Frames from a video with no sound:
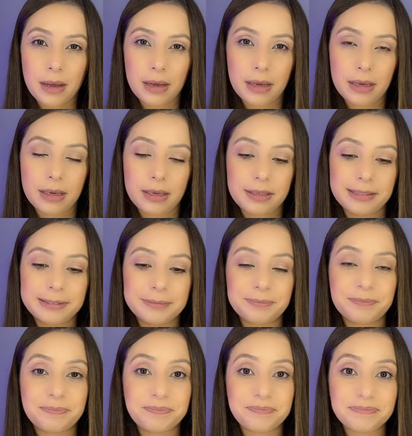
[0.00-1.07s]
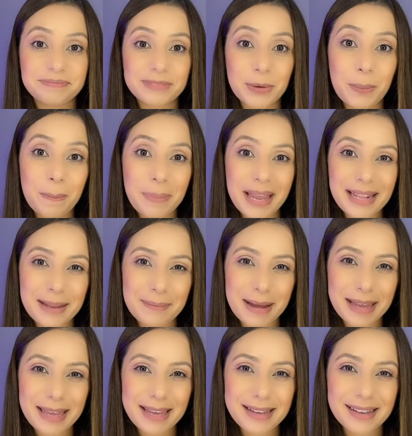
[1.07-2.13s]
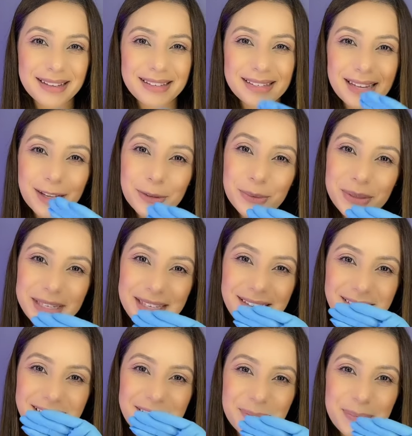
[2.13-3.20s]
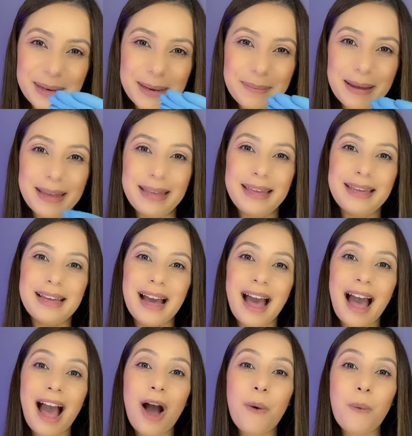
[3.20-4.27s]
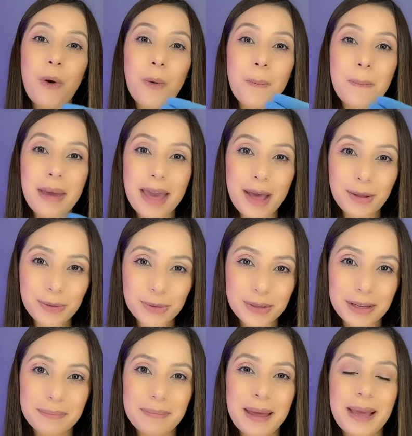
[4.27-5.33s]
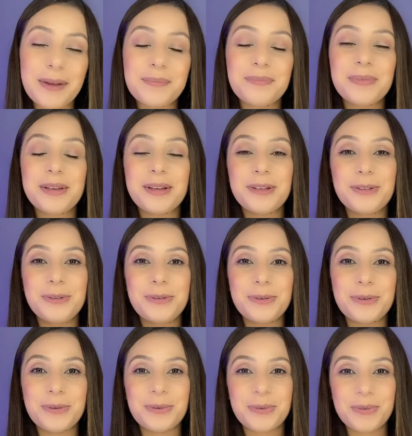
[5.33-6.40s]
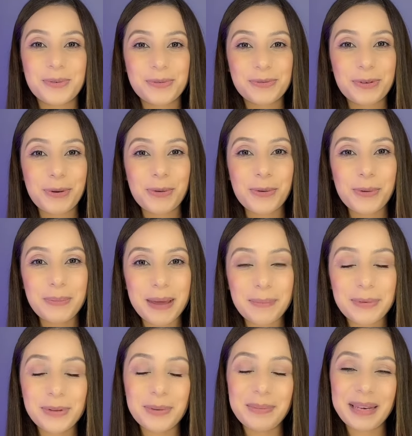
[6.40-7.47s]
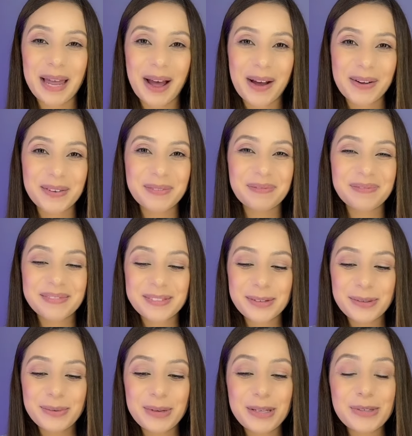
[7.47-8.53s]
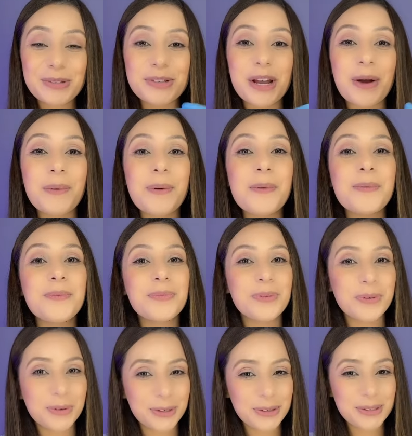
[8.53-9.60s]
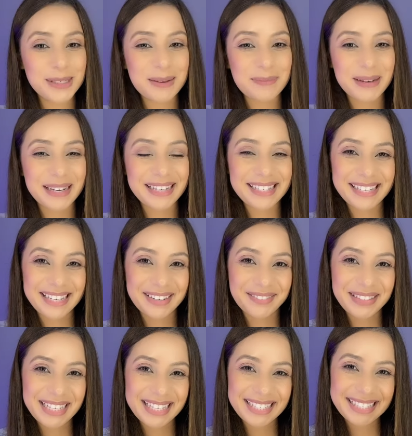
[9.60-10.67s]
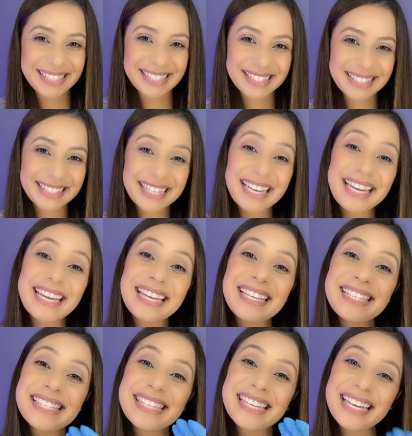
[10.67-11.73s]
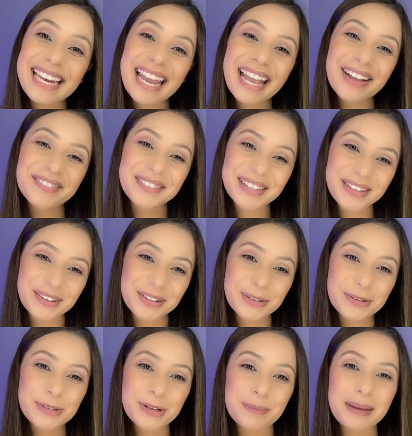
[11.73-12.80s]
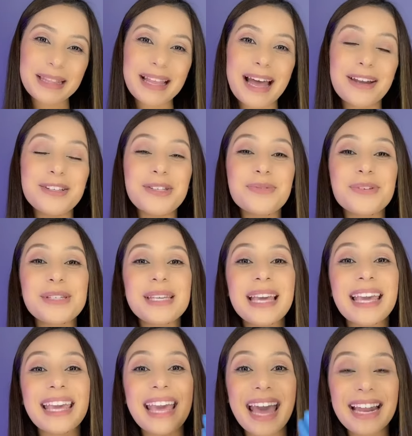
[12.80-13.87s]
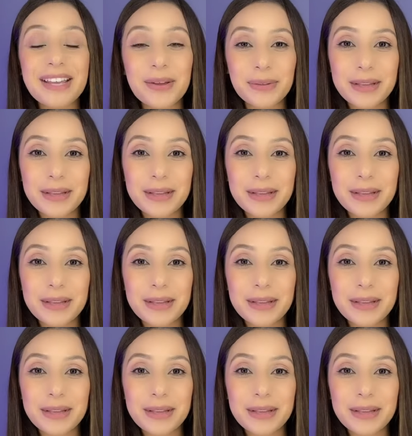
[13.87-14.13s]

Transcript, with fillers: uh, o pé da barriga está durinho ali, o pé da barriga, há um aumento também do volume abdominal, tudo isso já com oito semanas de gravidez. Escreva aqui ó, nos comentários se você quer que eu